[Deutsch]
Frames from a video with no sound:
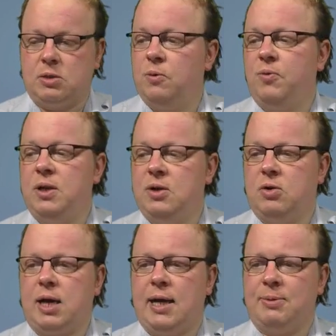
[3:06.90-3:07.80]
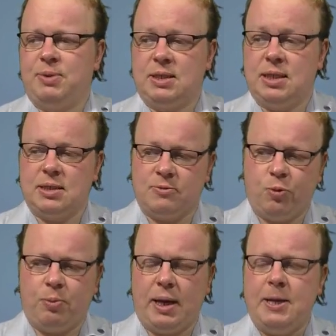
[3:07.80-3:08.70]
dass so viel hier noch gar nicht passiert ist,
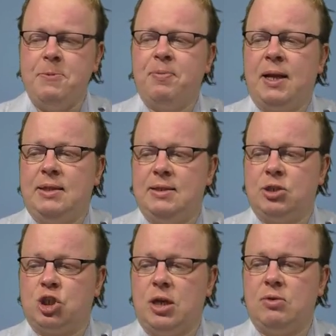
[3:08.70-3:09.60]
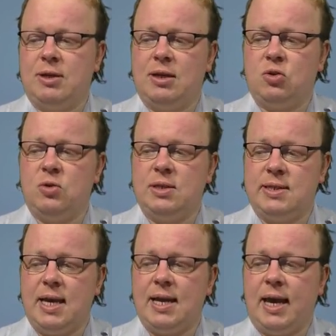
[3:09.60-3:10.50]
wobei diese Stellung hier natürlich
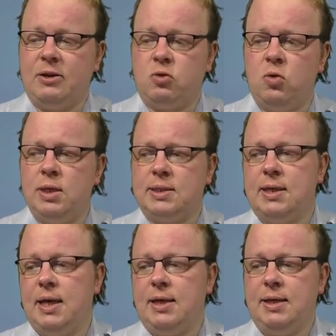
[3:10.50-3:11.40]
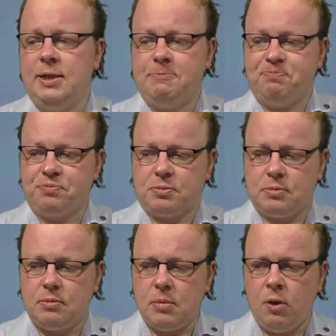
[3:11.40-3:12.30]
sehr an einen Königsinder erinnert
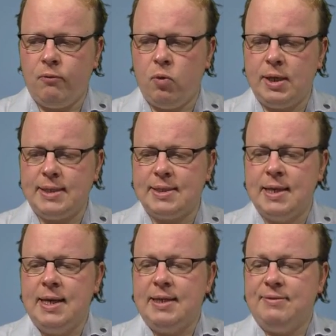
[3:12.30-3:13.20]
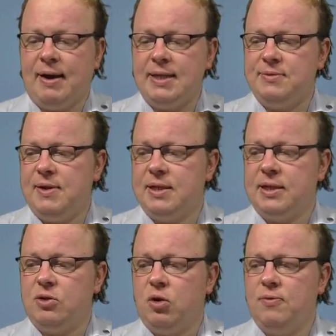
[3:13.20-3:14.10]
wo jetzt die
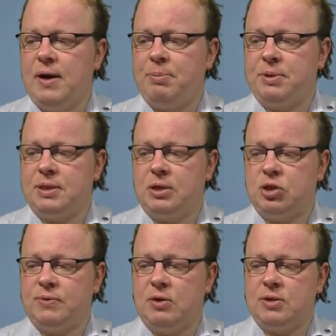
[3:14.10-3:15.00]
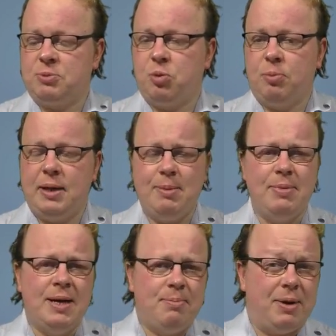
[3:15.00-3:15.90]
weißfältigen Läufer abgetauscht werden. Und das
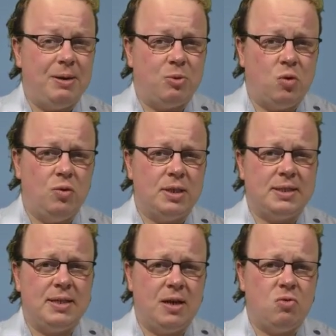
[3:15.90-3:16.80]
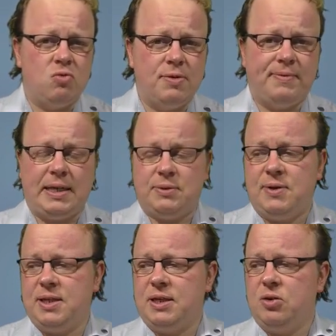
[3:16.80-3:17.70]
Problem bei einem Königsinder ohne
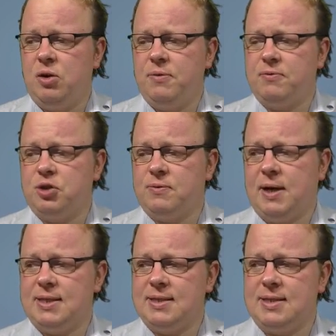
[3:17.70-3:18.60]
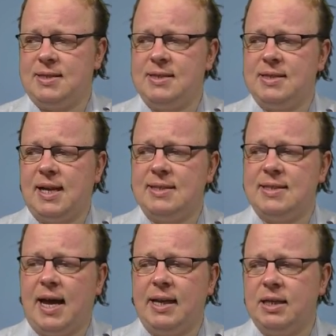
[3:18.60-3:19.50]
weißfältige Läufer für Schwarz ist, dass diese
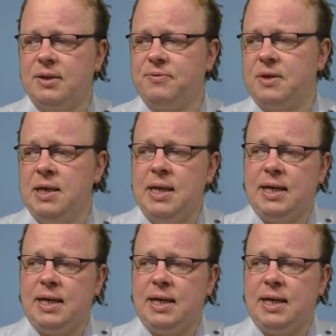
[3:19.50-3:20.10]
ganzen Angriffe